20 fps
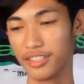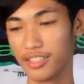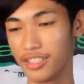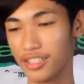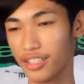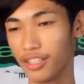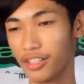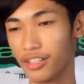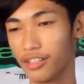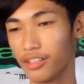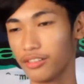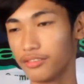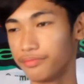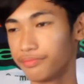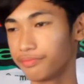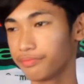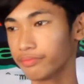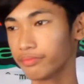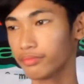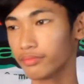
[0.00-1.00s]
So,
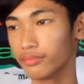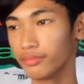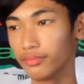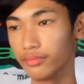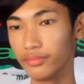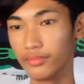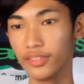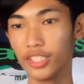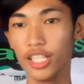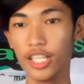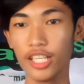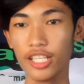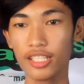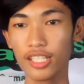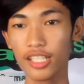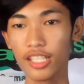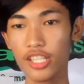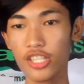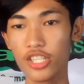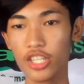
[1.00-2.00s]

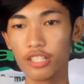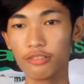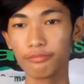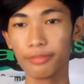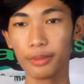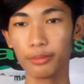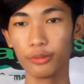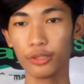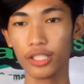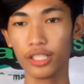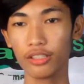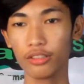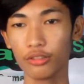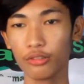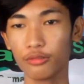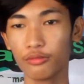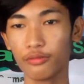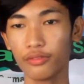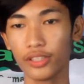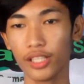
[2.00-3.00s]
isa din siyang paborito
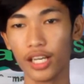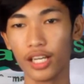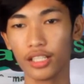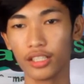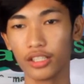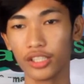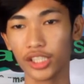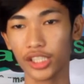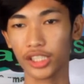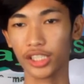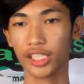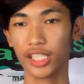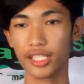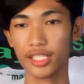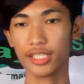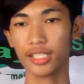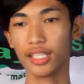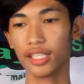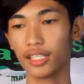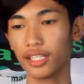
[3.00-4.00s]
kong vlogger
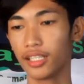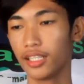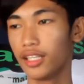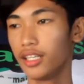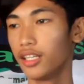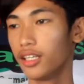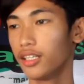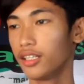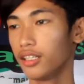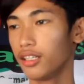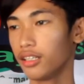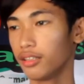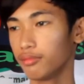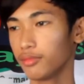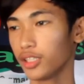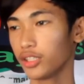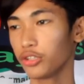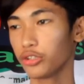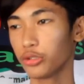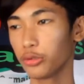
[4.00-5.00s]
kasi um,
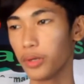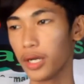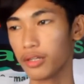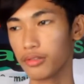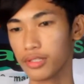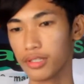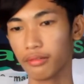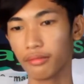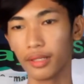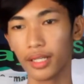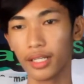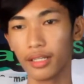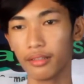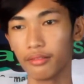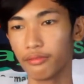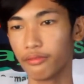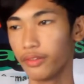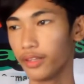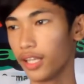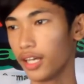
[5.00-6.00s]
natutuwa ako sa mga
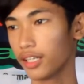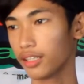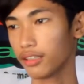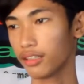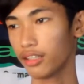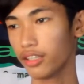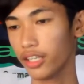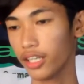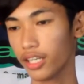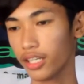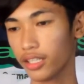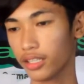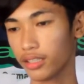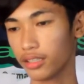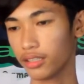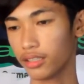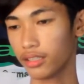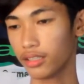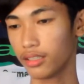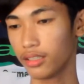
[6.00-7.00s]
vlog
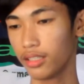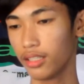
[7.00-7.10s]
niya.